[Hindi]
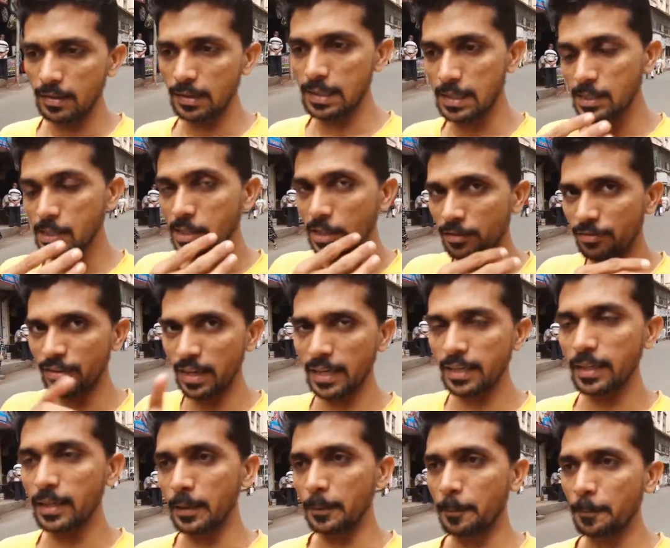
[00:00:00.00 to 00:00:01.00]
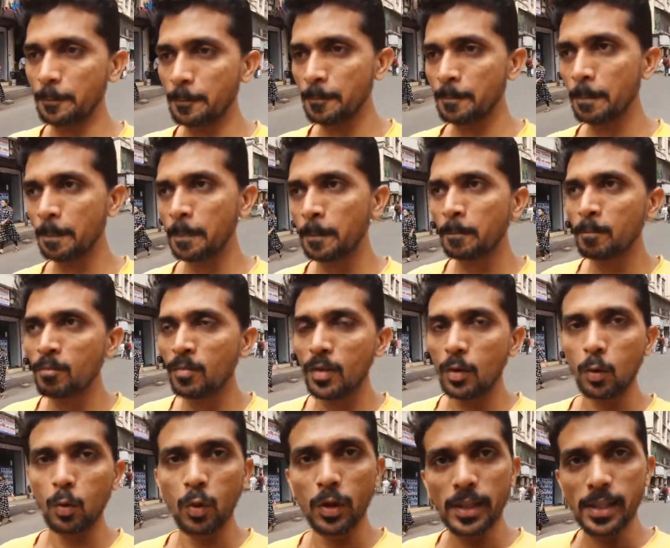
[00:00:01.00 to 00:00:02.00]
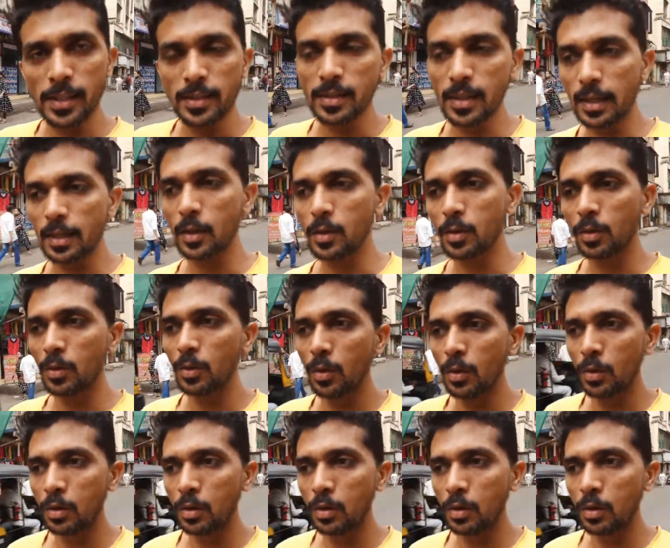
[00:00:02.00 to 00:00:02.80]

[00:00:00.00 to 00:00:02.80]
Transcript: नेक्स्ट डे फ्राइडे उन्नीस तारीख को